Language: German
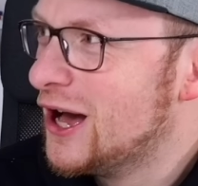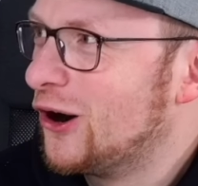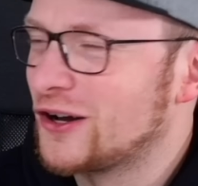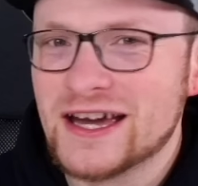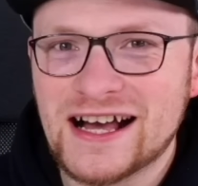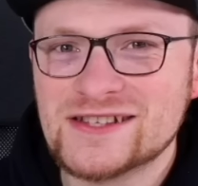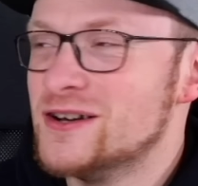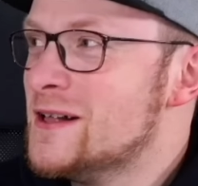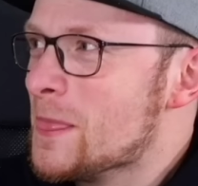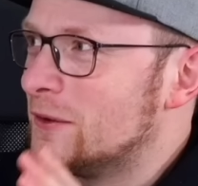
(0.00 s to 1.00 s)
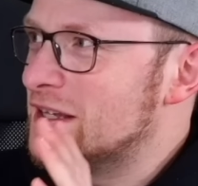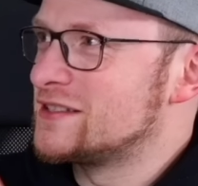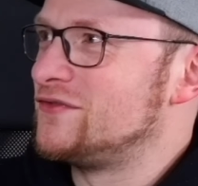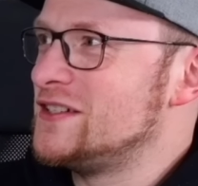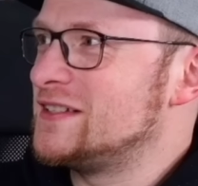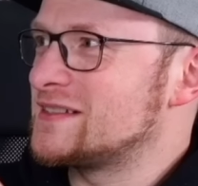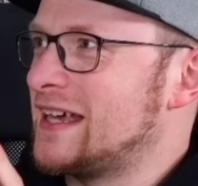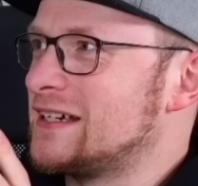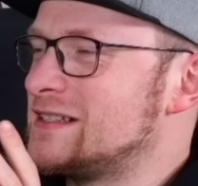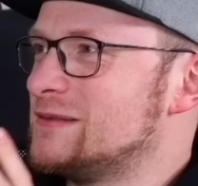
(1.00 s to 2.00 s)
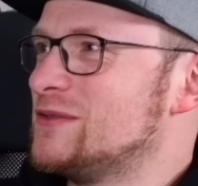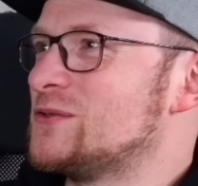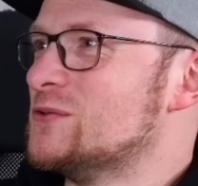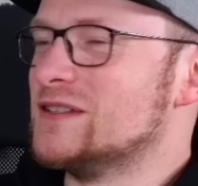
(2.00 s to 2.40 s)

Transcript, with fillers: Okay, also, und deswegen finde ich das eigentlich ziemlich cool.